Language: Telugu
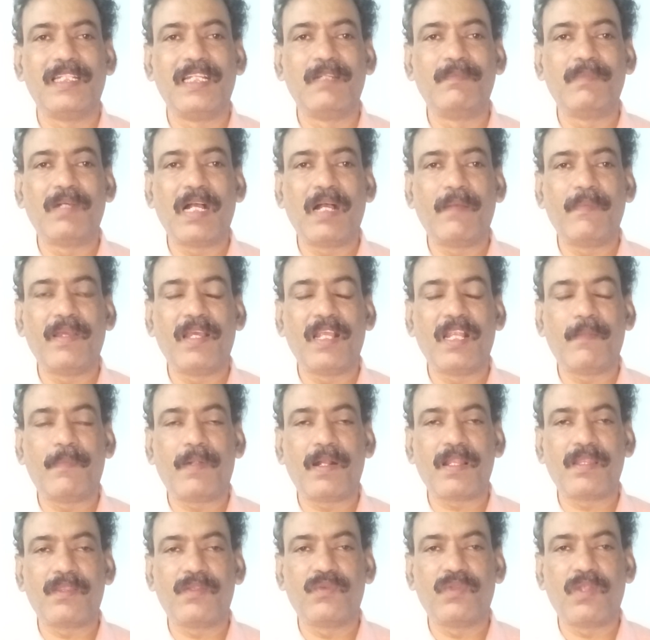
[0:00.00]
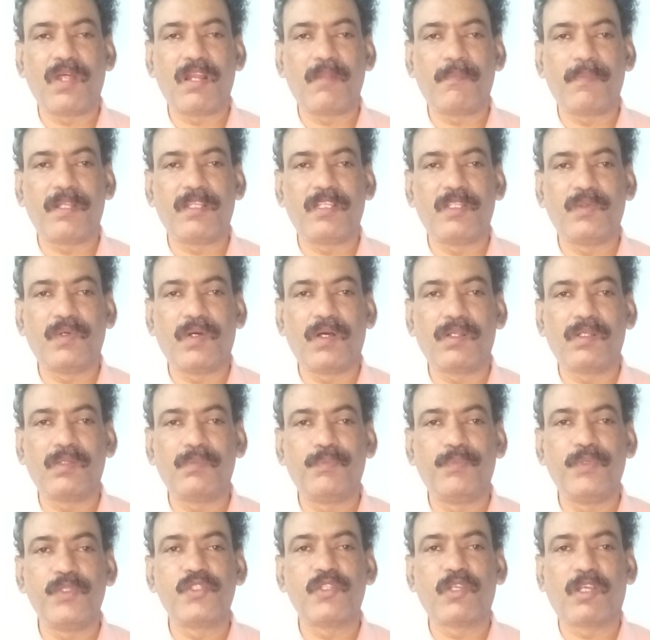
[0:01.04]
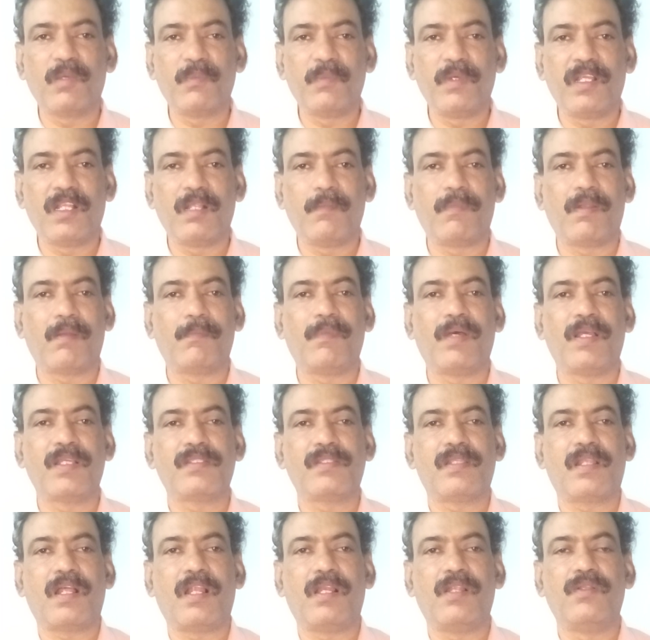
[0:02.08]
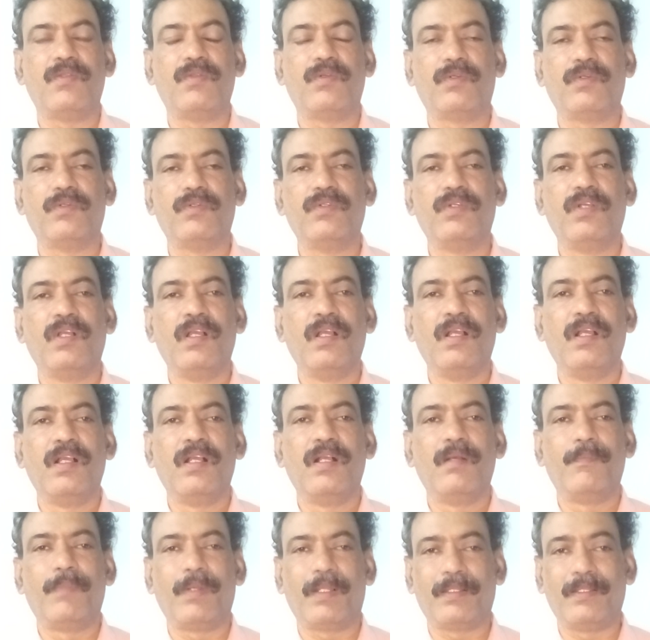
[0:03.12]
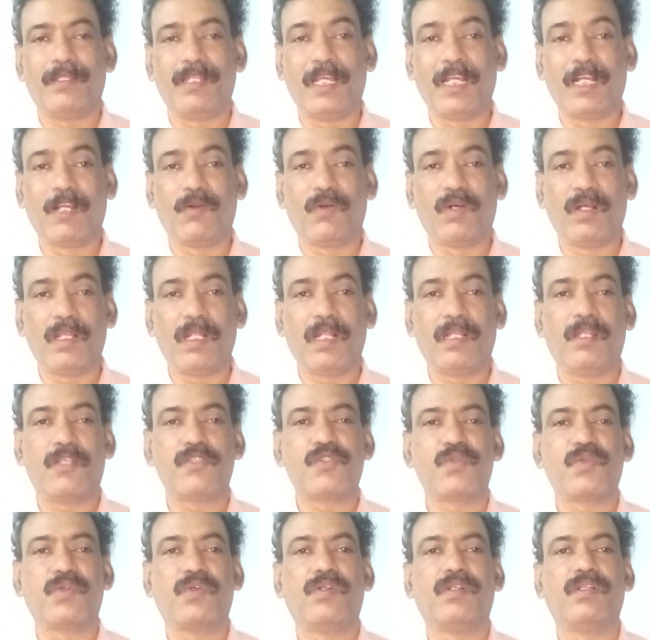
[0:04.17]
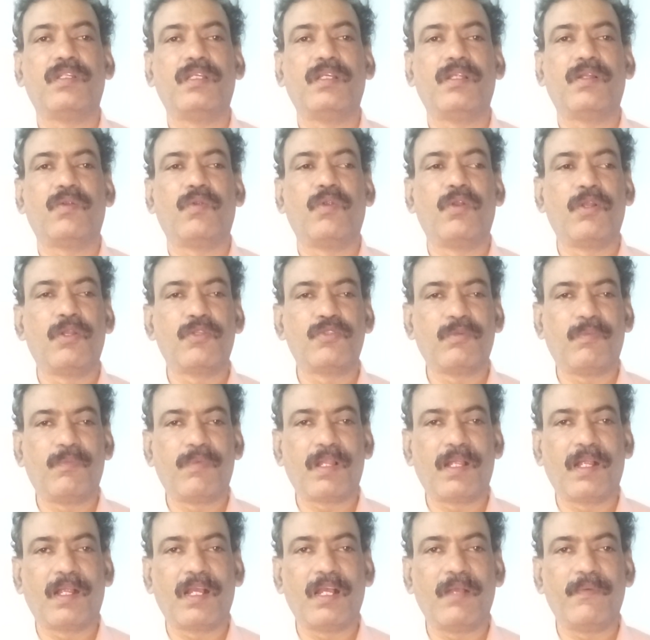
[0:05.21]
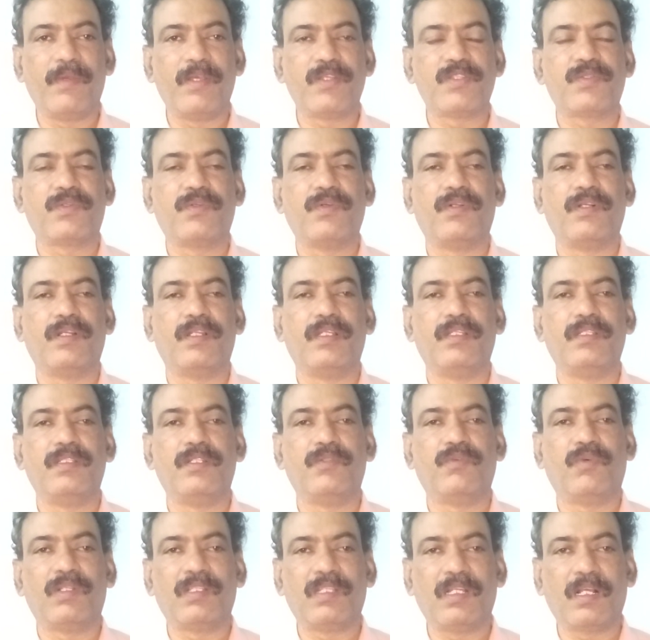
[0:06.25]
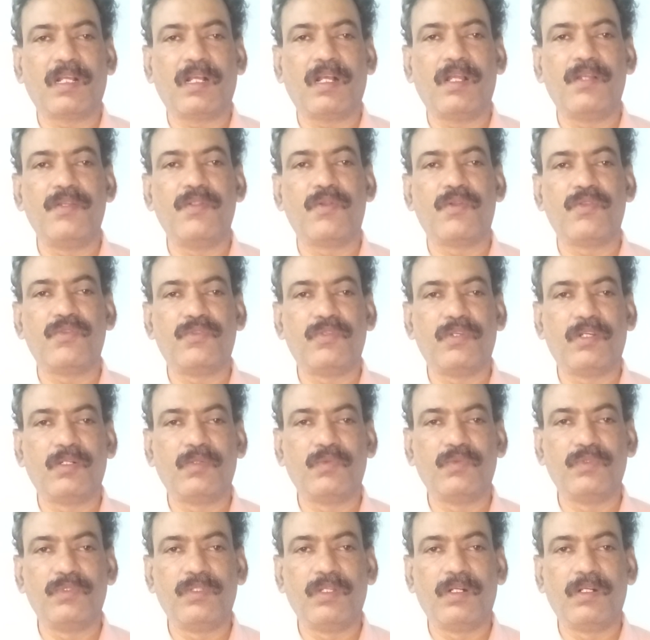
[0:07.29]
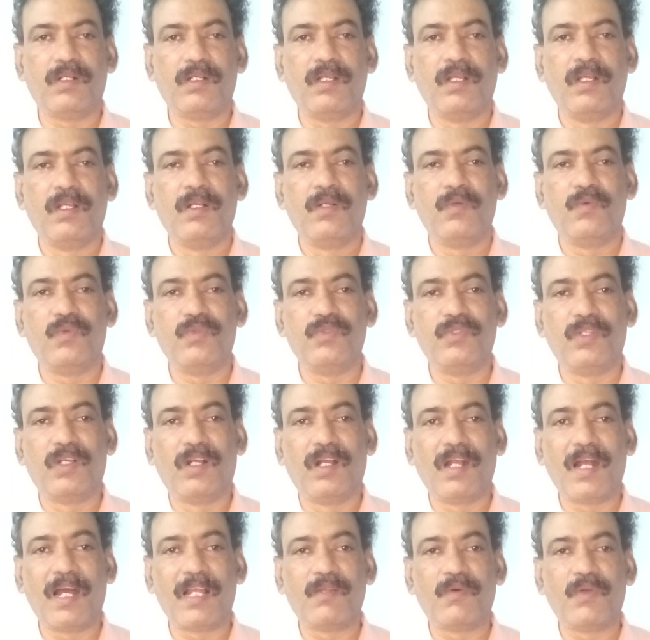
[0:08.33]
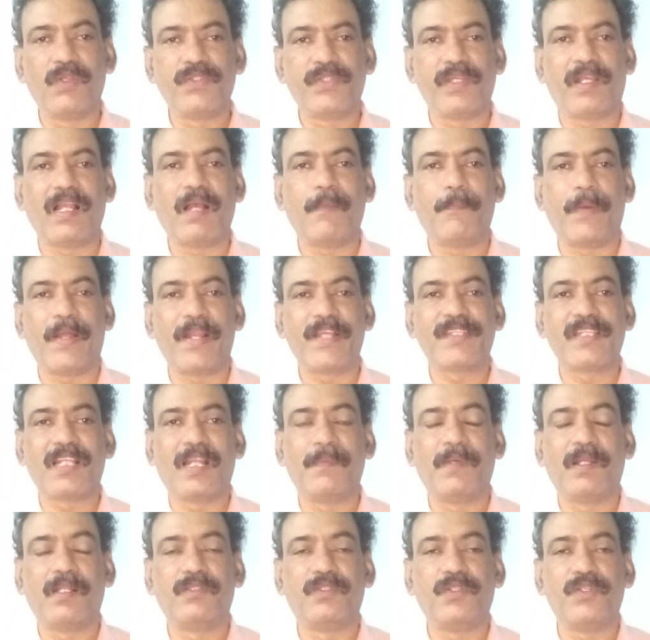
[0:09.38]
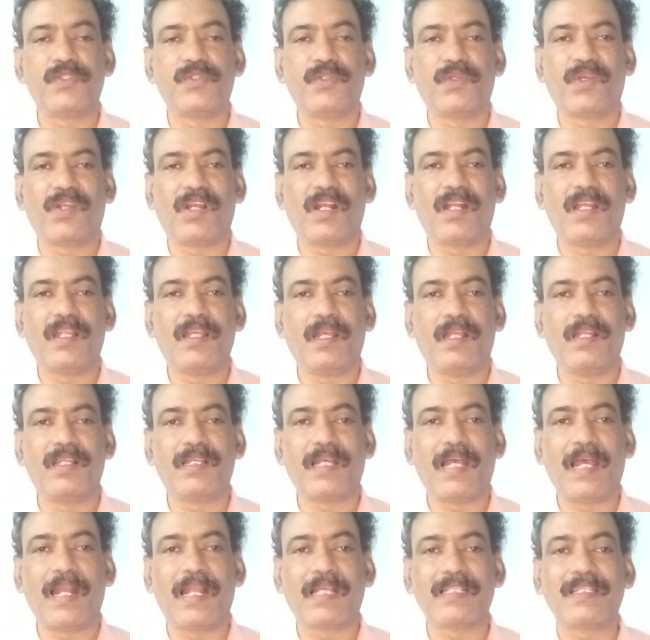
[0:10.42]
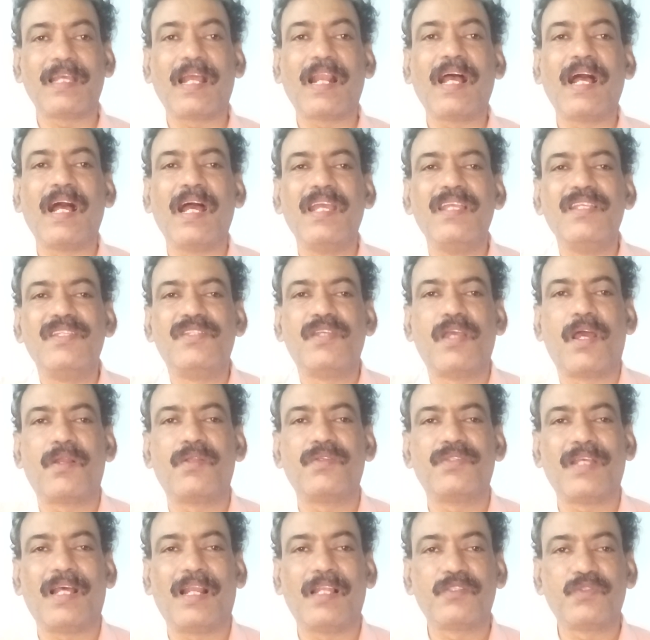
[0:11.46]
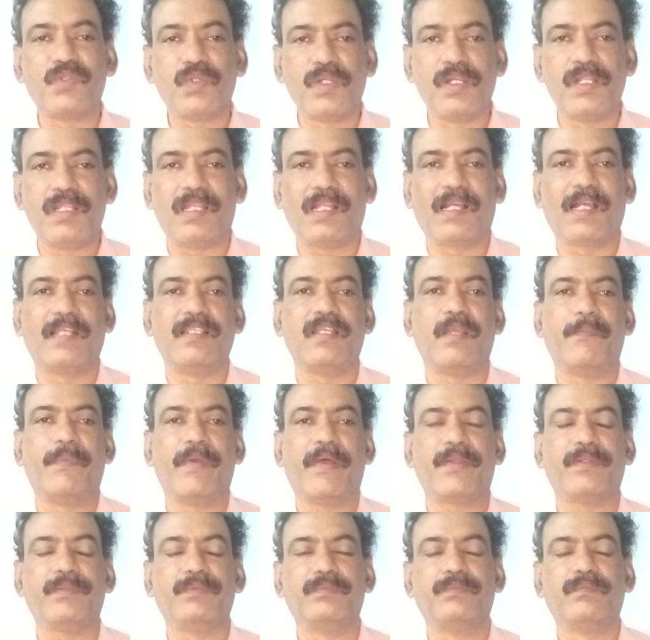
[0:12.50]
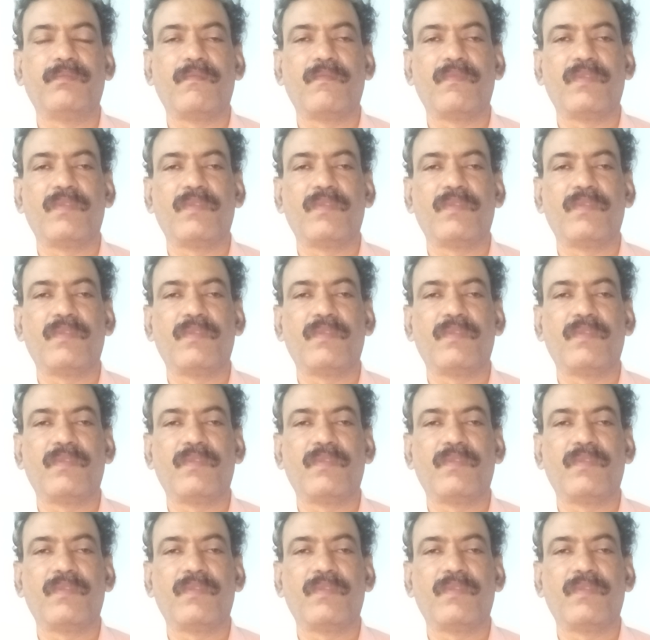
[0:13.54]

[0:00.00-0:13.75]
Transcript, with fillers: సినిమా మీద పడుతున్నారు ప్రతివారు పిచ్చుక మీద బ్రహ్మాస్త్రాలు ఎందుకు ప్రత్యేక హోదా తెచ్చుకోండి రోడ్లు శుభ్రంగా వేసుకోండి యువతగా నిరుద్యోగ ఉద్యోగ ఉద్యోగాలు వచ్చేలా పరిశ్రమలు తీసుకురండి అని ఆయన సలహా ఇచ్చారు చాలా సున్నితంగా చెప్పారు